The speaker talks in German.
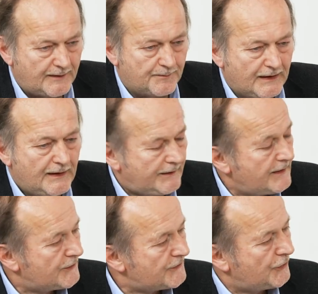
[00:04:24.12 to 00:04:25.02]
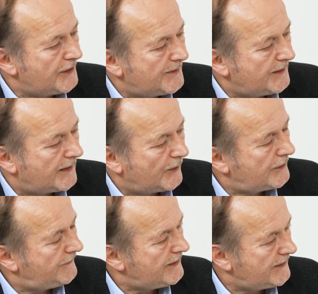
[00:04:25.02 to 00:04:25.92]
Eben, denn sonst könnten wir ja
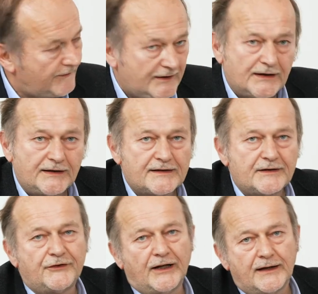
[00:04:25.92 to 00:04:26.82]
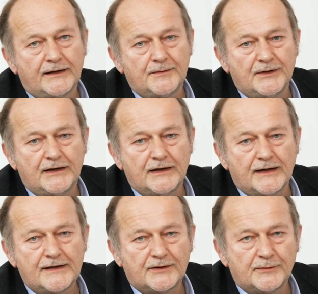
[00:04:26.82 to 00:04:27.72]
auch wie in der Wintergerste fahren mit den
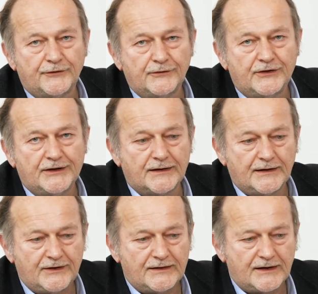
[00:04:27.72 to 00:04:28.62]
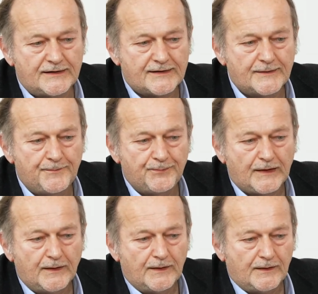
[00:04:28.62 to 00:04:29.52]
1,5 Liter Revitrex.
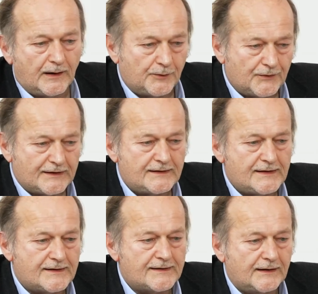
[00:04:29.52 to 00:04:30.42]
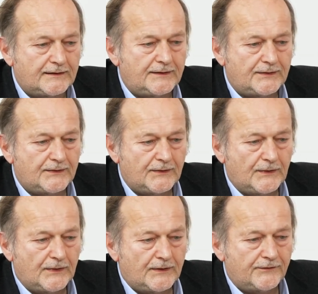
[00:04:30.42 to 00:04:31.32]
Aber du hast es gesagt,
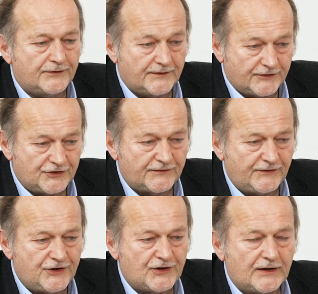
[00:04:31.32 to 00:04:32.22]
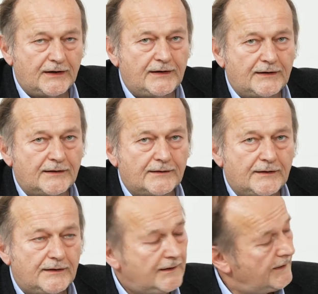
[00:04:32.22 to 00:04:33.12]
von der Wirtschaftlichkeit her
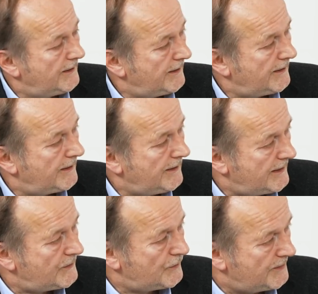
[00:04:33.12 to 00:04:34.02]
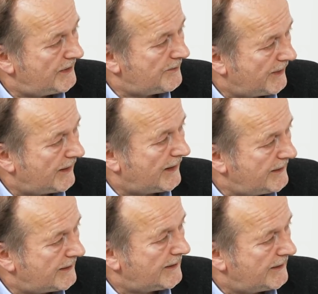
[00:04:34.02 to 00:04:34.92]
liegst du mit dem
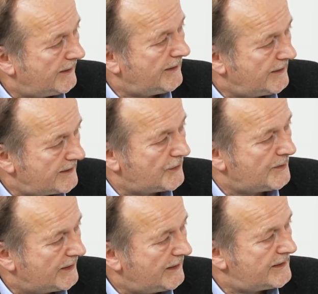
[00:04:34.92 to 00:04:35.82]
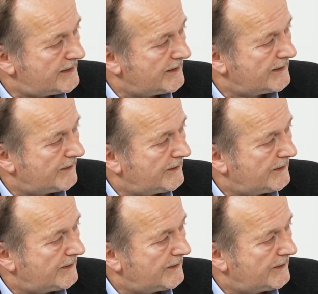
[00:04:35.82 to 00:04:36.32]
Balaya in der Sommergerste